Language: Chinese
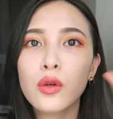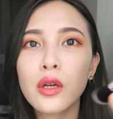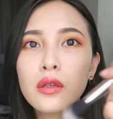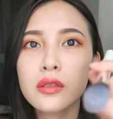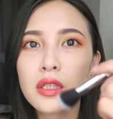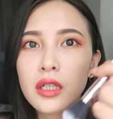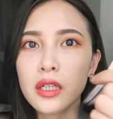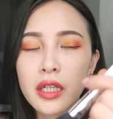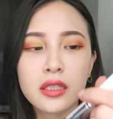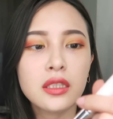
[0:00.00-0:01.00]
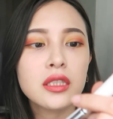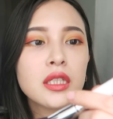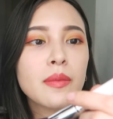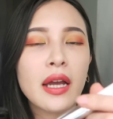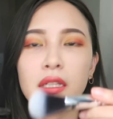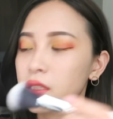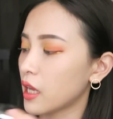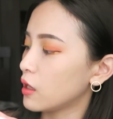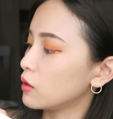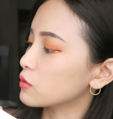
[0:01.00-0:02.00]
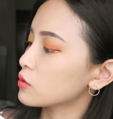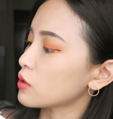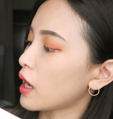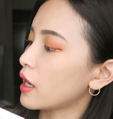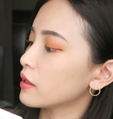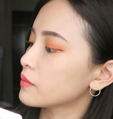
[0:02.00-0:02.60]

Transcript: 我用这个也是新买的腮红刷，